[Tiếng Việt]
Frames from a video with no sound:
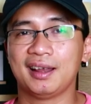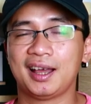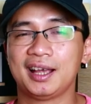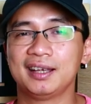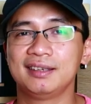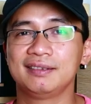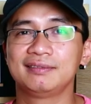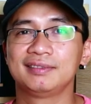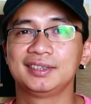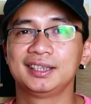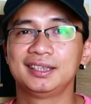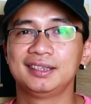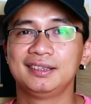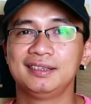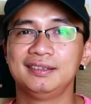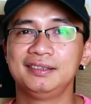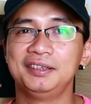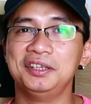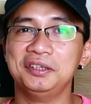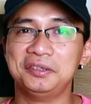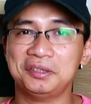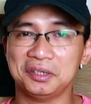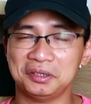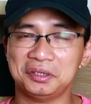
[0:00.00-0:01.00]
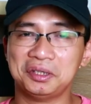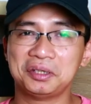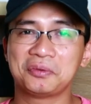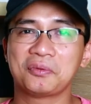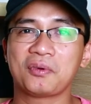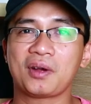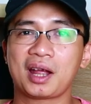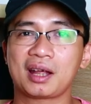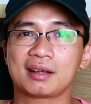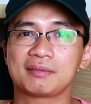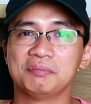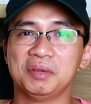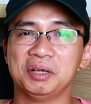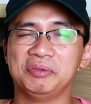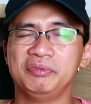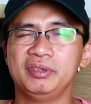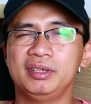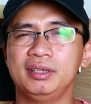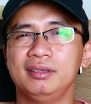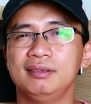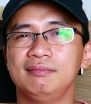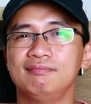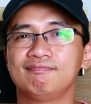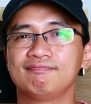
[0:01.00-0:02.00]
lại thị trường nước hoa, bởi
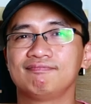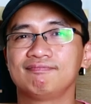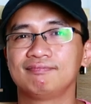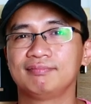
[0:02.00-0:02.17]
vì